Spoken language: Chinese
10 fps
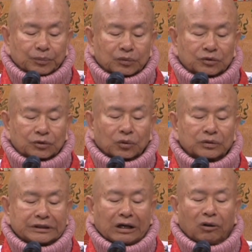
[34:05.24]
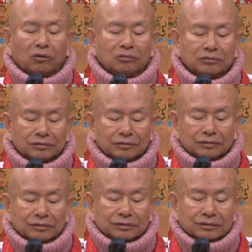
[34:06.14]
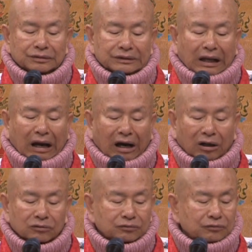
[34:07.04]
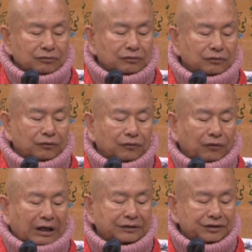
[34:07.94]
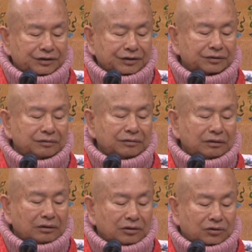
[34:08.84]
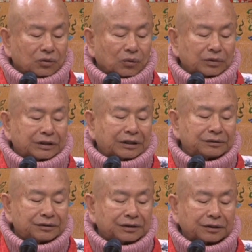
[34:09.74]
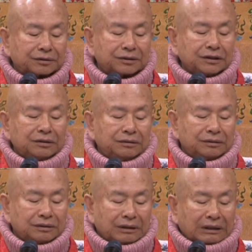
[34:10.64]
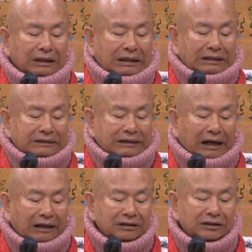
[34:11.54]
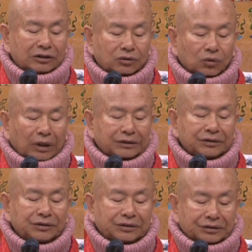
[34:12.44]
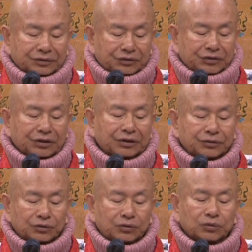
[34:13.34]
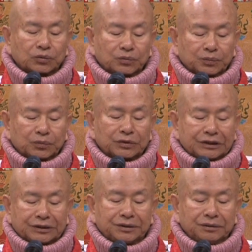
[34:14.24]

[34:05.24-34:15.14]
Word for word: 不重要，大复凡行，所言成定。常以软语，见数不离，